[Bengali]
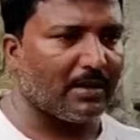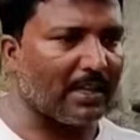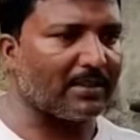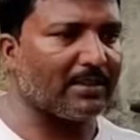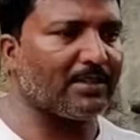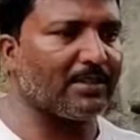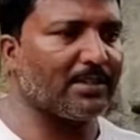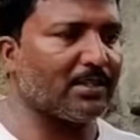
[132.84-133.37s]

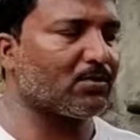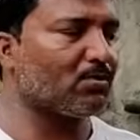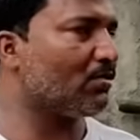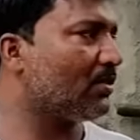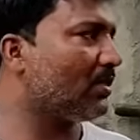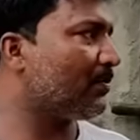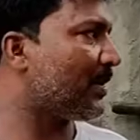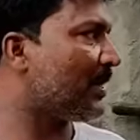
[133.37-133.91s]
রাত্রে যেটা
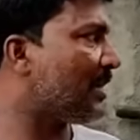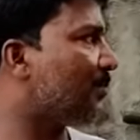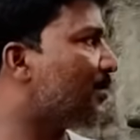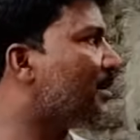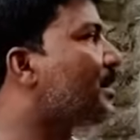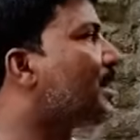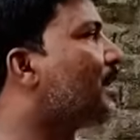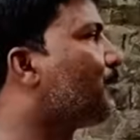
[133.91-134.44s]
শুনতে পারলাম
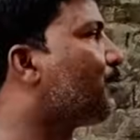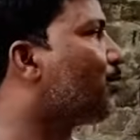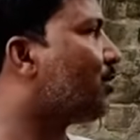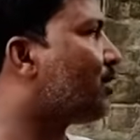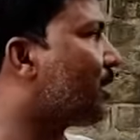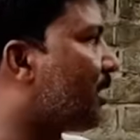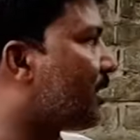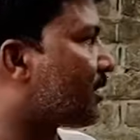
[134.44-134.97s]
এখানে
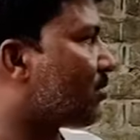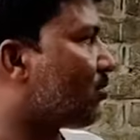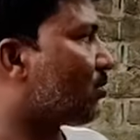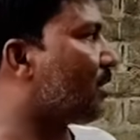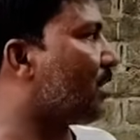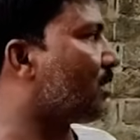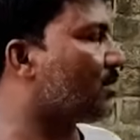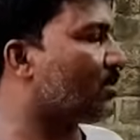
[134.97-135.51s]
পুলিশ অ্যারেস্ট
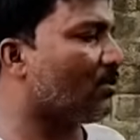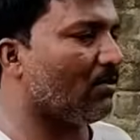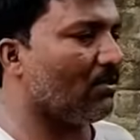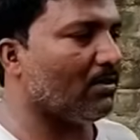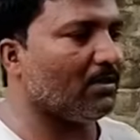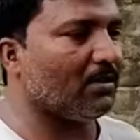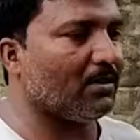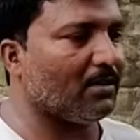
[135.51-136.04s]
করতে আসছিল
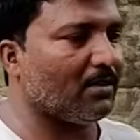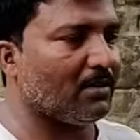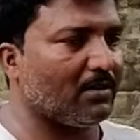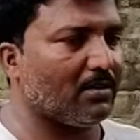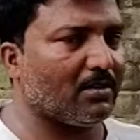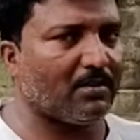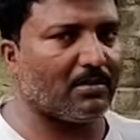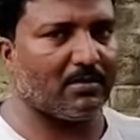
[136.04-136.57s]
মেজার
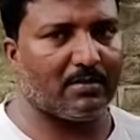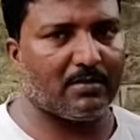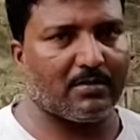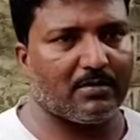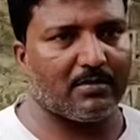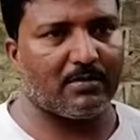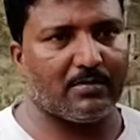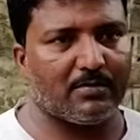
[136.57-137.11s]

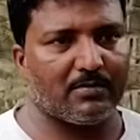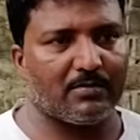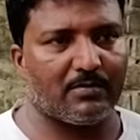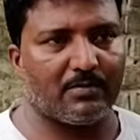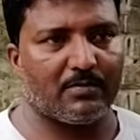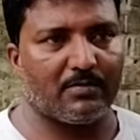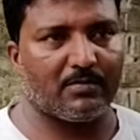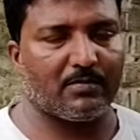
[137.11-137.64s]
হ্যাঁ,
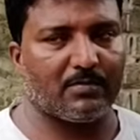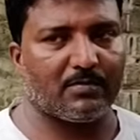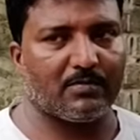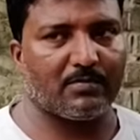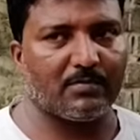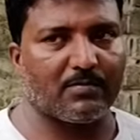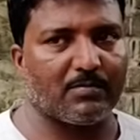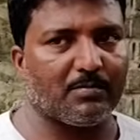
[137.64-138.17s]

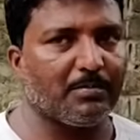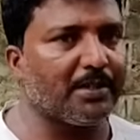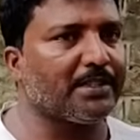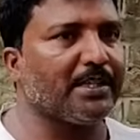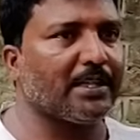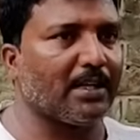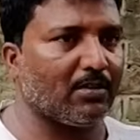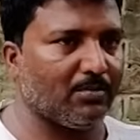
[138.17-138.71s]

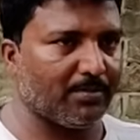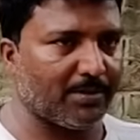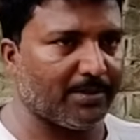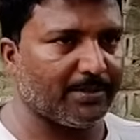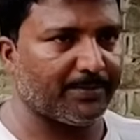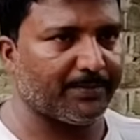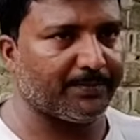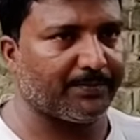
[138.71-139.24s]
মেজর আলমকে